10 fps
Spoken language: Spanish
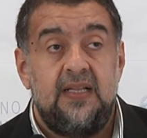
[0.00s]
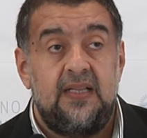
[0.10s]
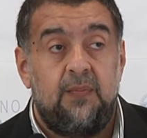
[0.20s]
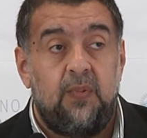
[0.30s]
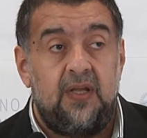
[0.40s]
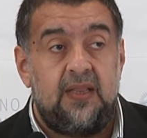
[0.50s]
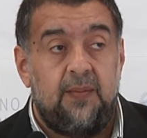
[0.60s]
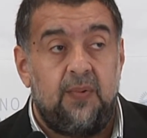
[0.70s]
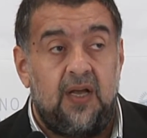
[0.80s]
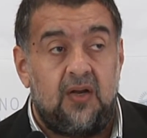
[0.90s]

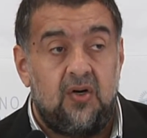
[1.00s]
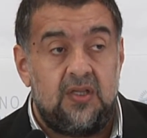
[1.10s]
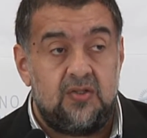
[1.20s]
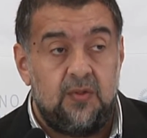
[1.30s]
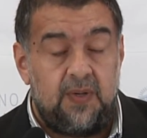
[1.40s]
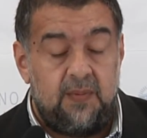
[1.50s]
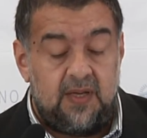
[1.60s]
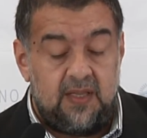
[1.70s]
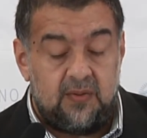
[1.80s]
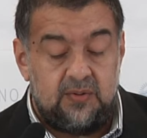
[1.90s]
dispuesta por la Corte
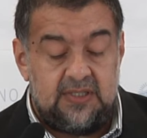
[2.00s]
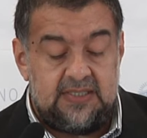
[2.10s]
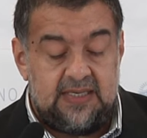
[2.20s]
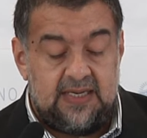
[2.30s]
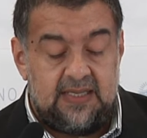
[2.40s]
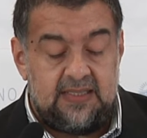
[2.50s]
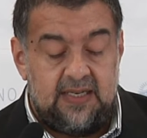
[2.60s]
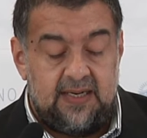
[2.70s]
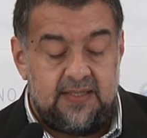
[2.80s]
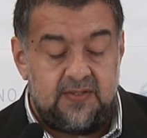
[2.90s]
Suprema de Justicia de
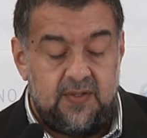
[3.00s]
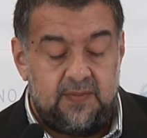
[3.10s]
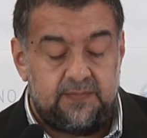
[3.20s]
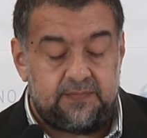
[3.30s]
la Nación.